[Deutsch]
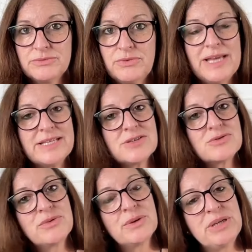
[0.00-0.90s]
Vielleicht hast
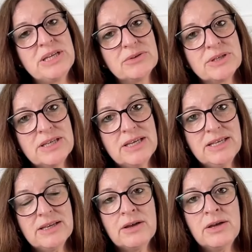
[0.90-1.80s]
du Familie und
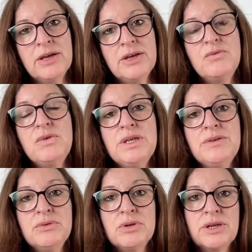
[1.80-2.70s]
Kinder.
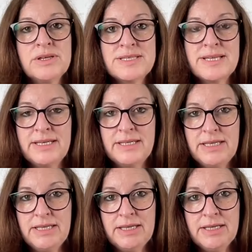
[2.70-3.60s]
Wie würde es deinen
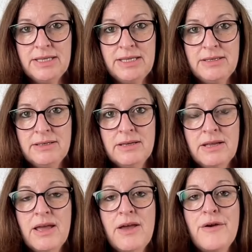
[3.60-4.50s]
Kindern gehen?
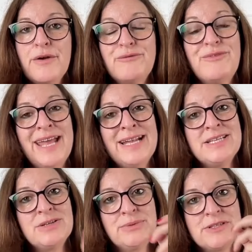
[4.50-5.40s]

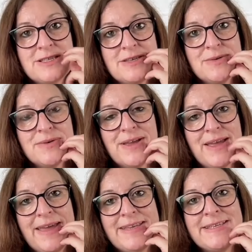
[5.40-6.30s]
Welche Beziehung
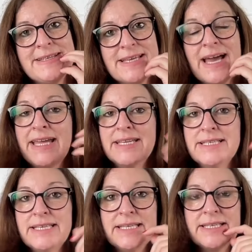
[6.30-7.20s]
hätten
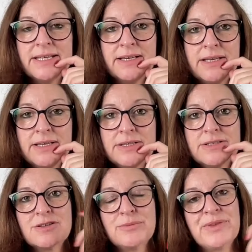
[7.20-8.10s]
deine Kinder
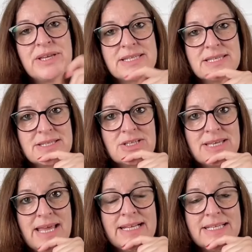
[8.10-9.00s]
zum
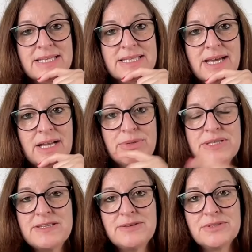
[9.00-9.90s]
narzisstischen Elternteil
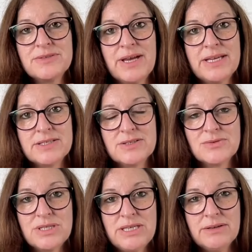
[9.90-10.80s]
bzw.
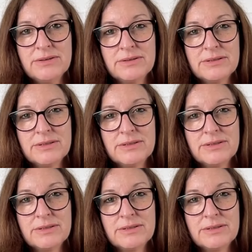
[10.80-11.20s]
zu dir?